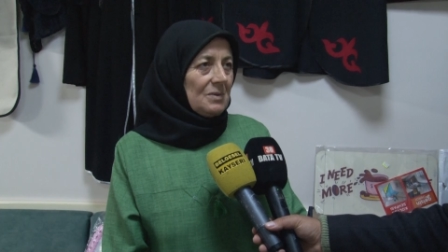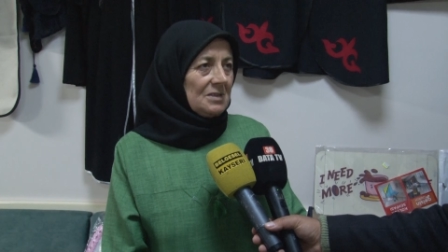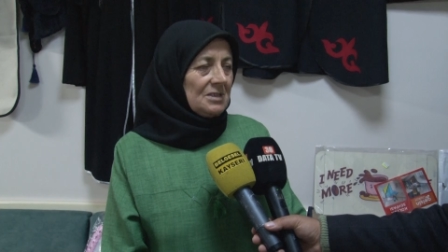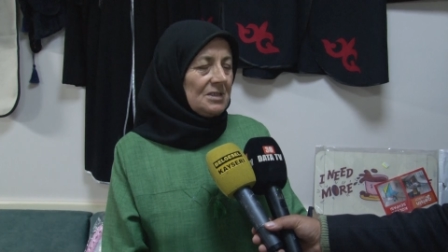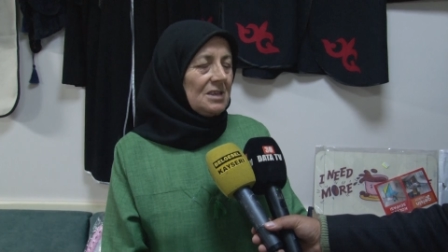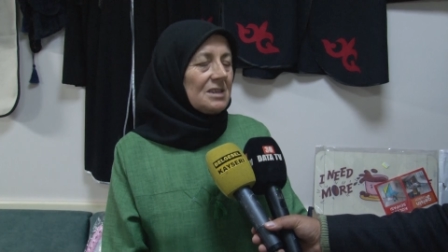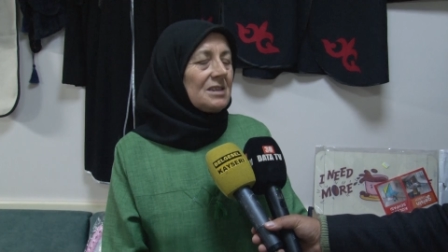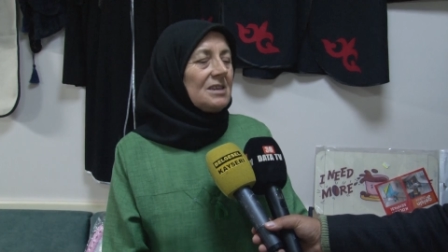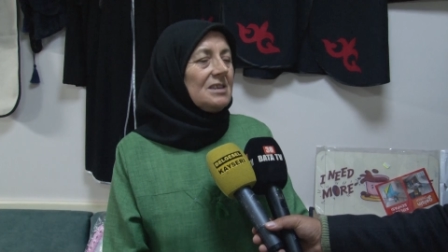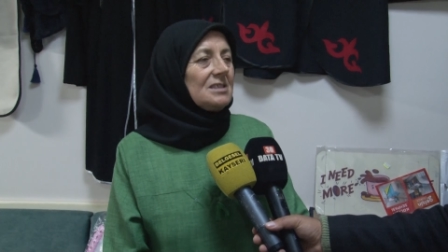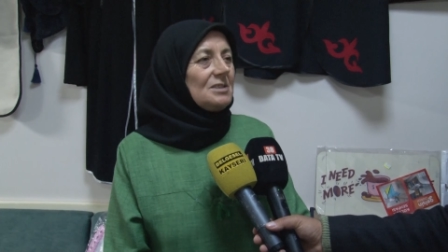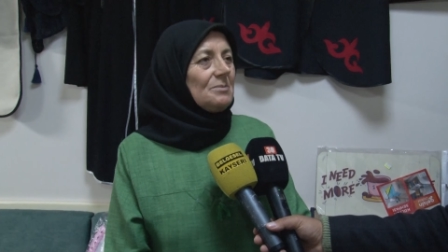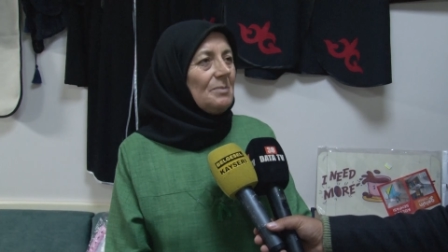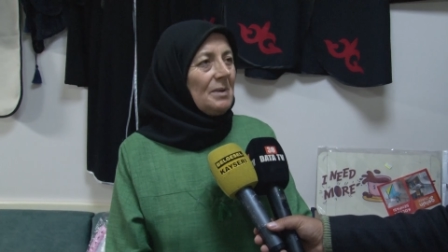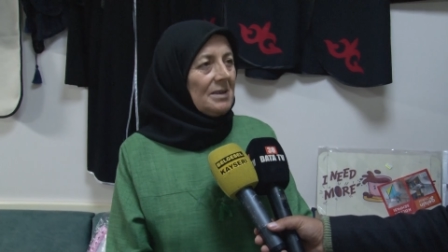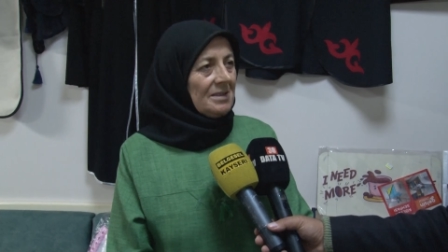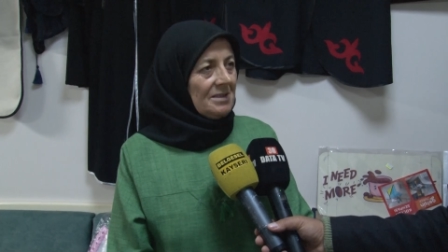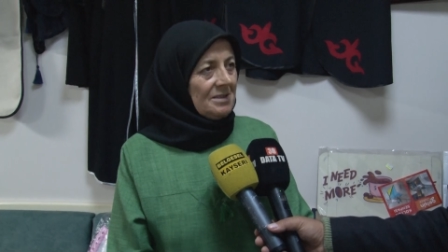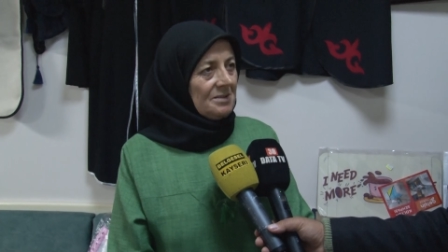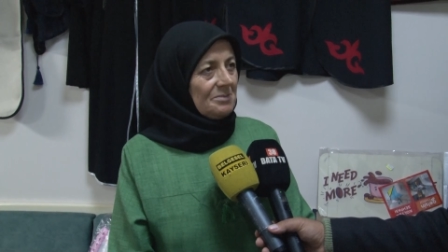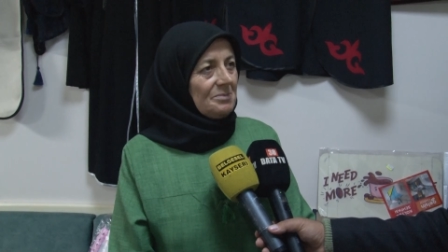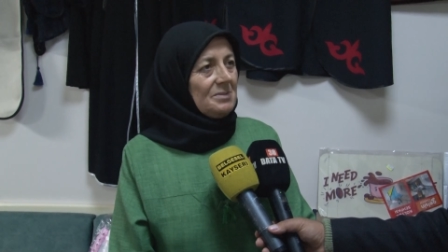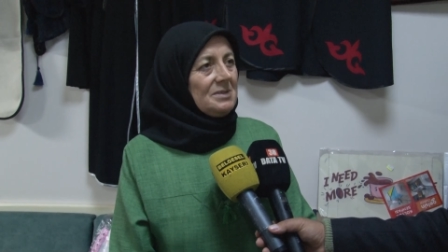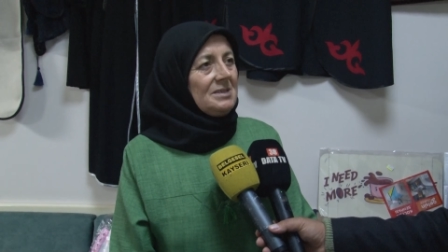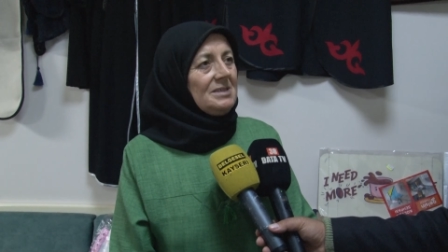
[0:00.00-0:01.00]
Çerkez
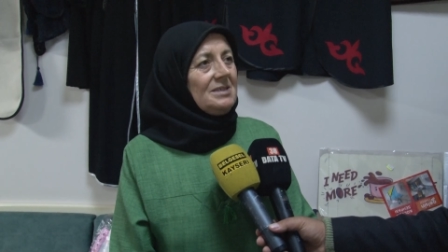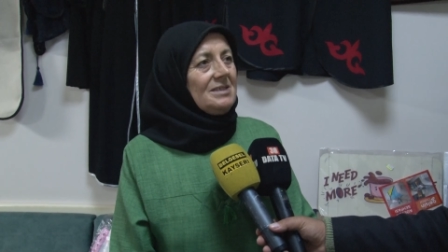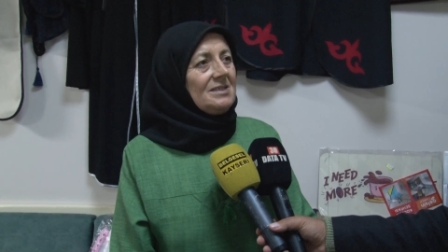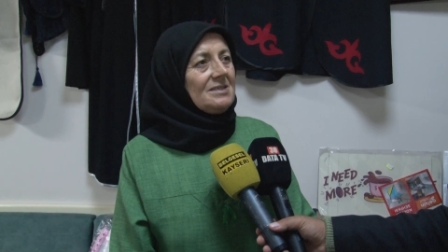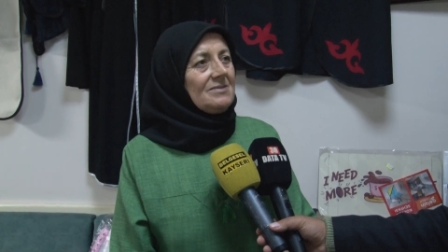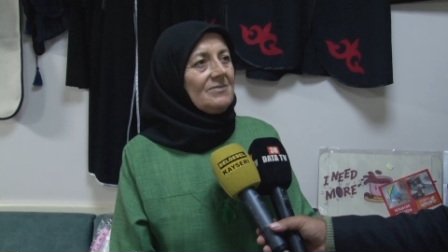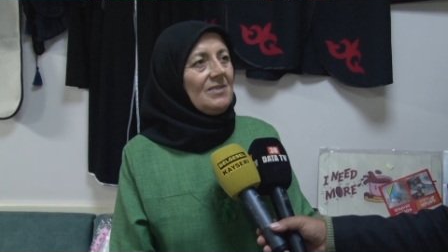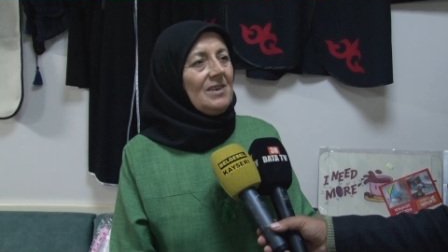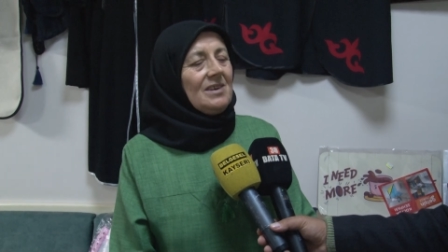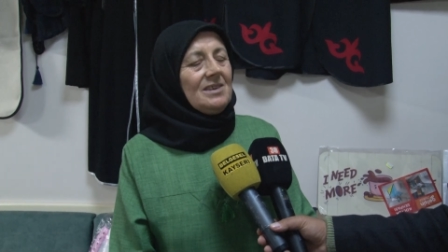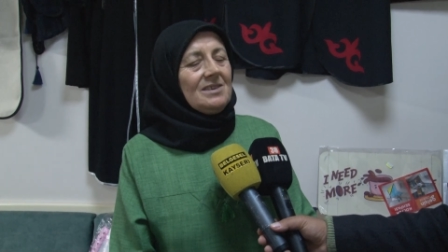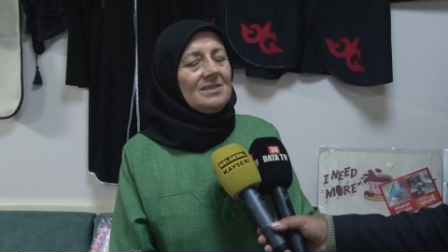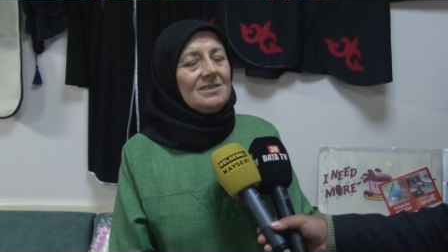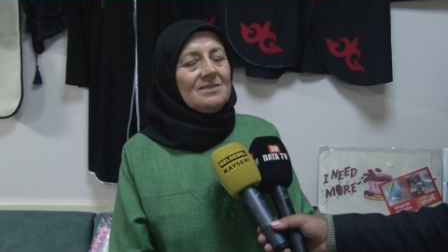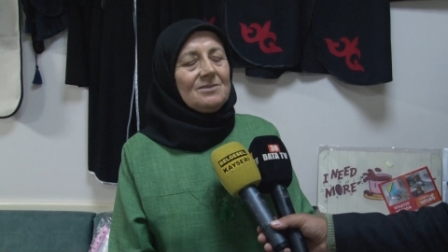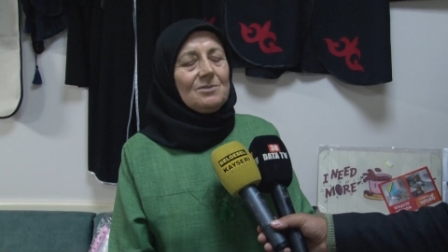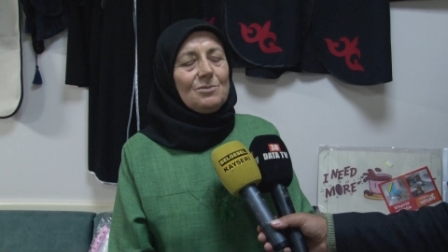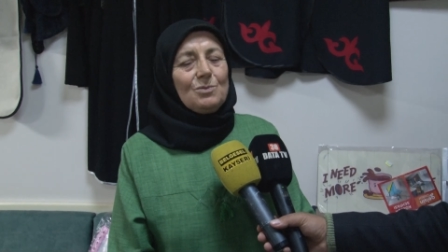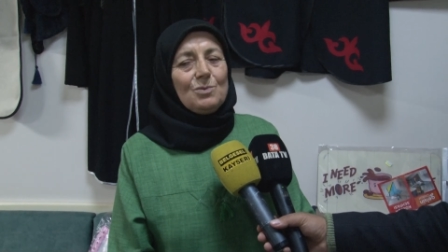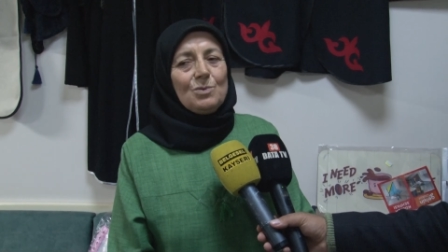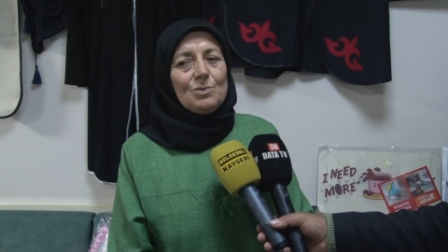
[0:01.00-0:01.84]
mantımız var,